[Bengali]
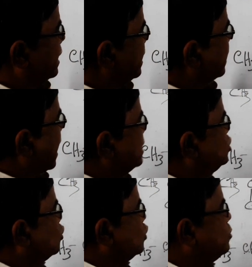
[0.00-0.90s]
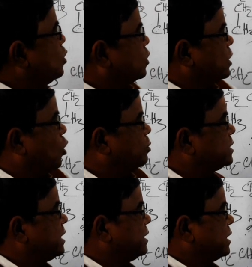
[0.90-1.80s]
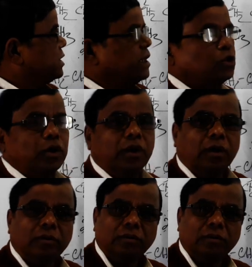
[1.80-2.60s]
এখানে কার্যকরীমূলকটার অবস্থানটা চেঞ্জ হইল